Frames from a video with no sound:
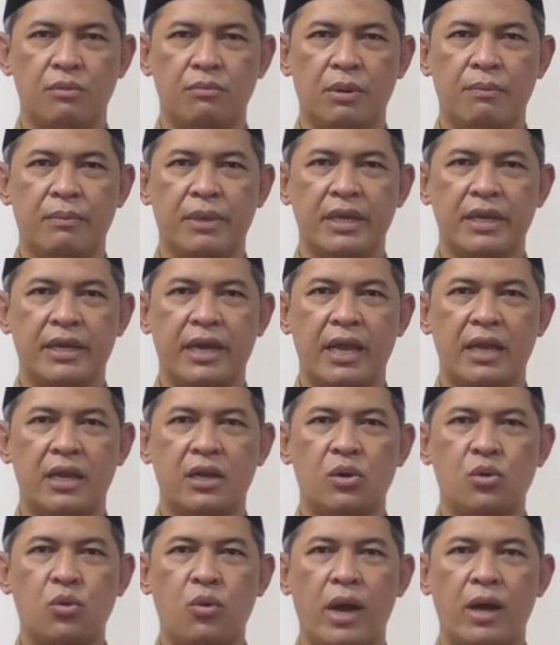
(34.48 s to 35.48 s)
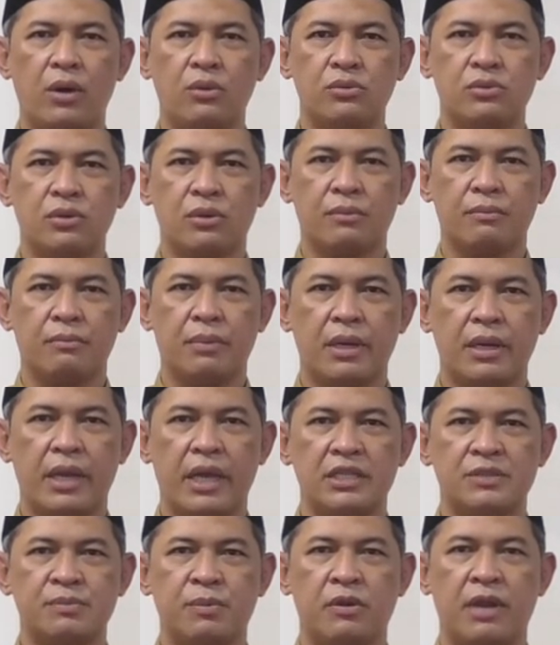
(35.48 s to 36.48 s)
memberikan ruang untuk
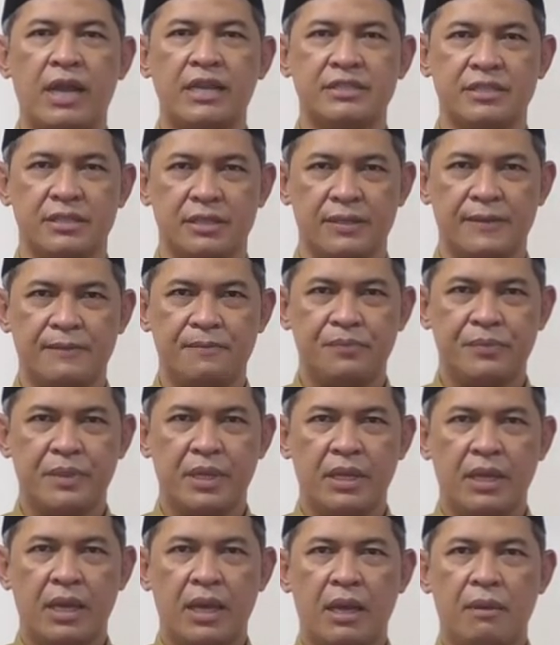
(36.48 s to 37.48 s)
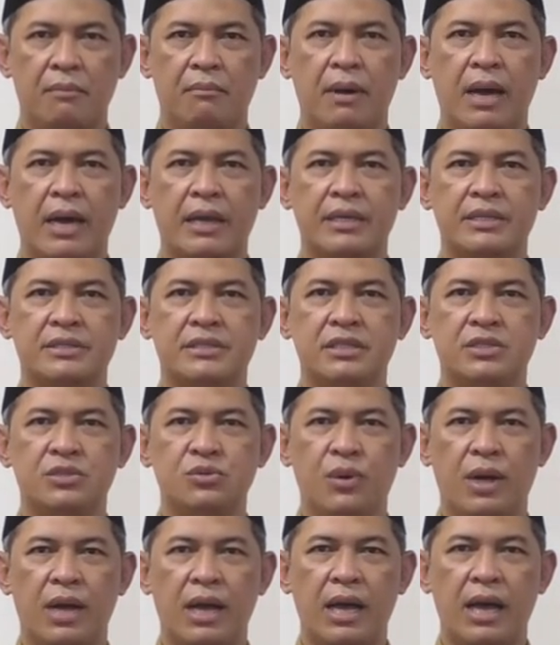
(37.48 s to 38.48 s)
bereksplorasi bagi
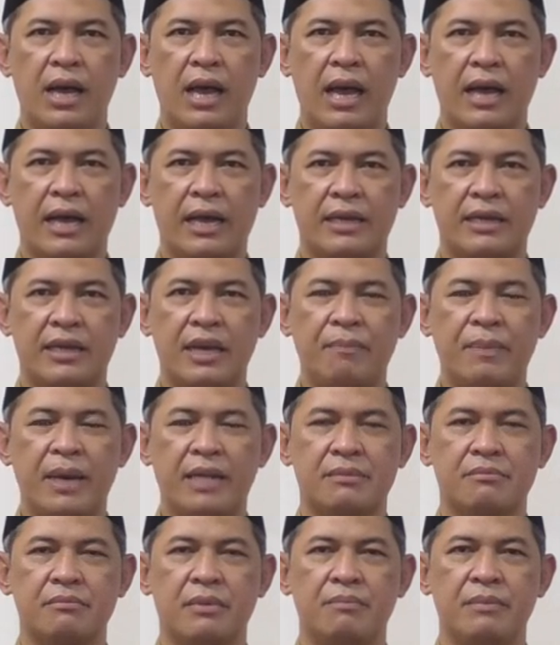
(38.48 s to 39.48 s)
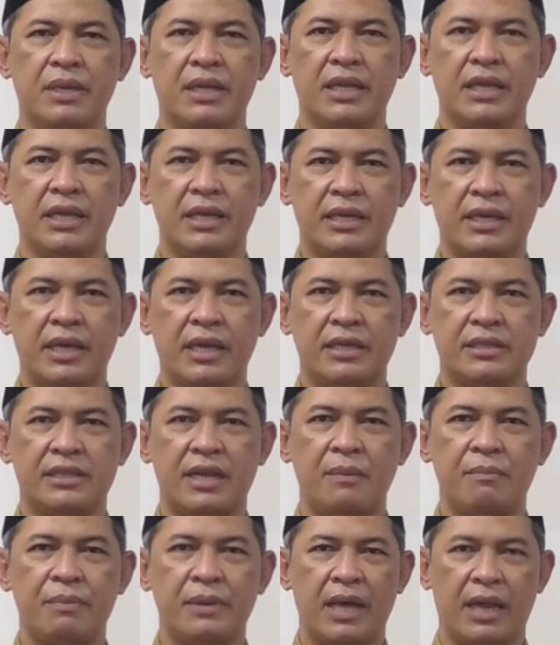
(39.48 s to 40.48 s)
siswa agar dapat memiliki
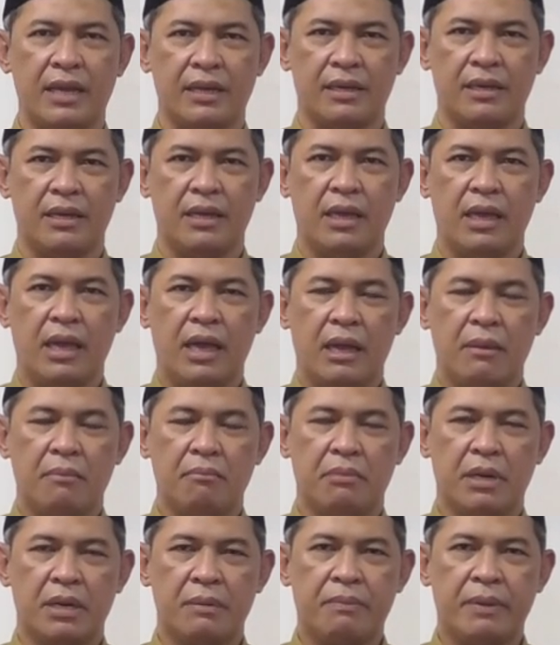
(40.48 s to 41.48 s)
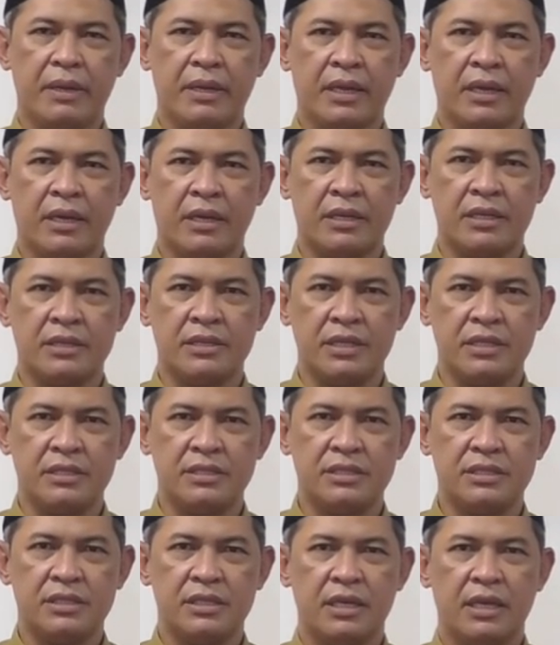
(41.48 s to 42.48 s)
keterampilan, berpikir
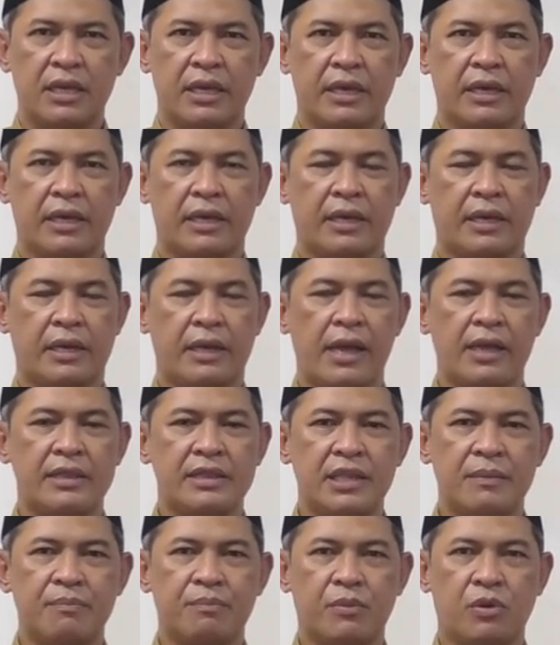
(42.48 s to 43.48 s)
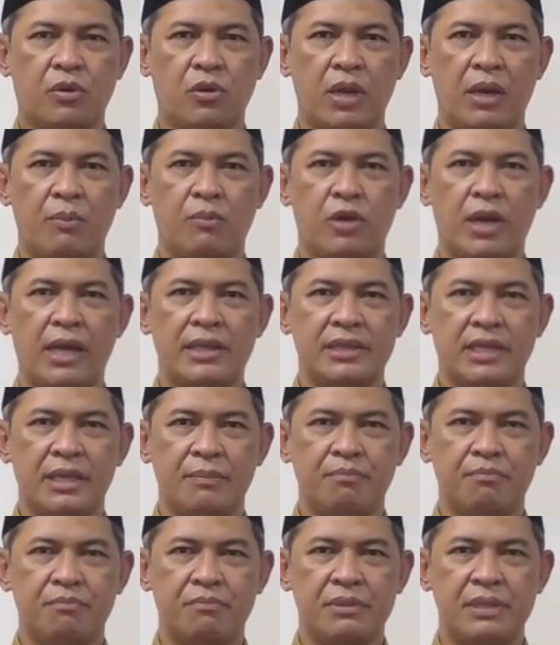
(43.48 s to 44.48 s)
kritis, kreatif,
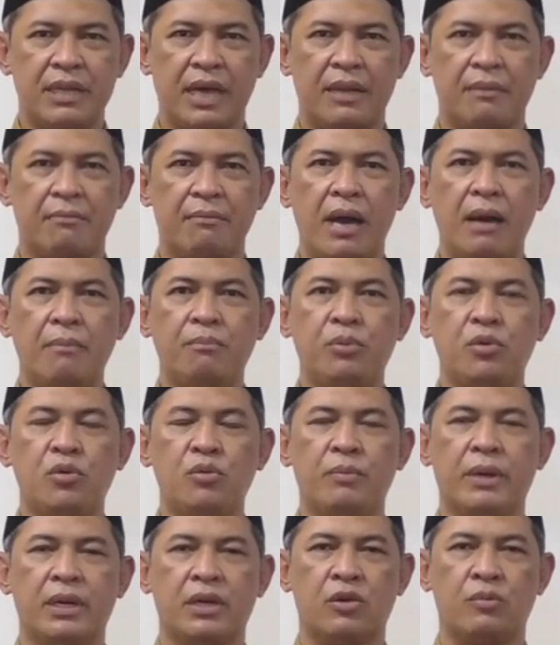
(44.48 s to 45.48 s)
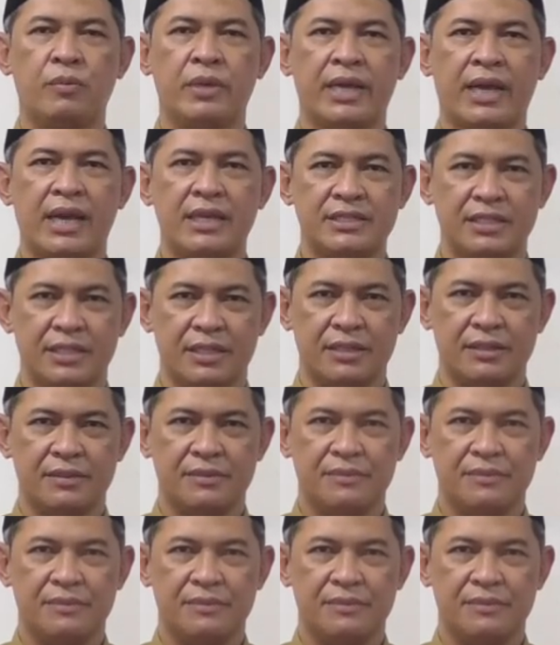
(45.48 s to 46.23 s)
kolaboratif, dan mampu berkomunikasi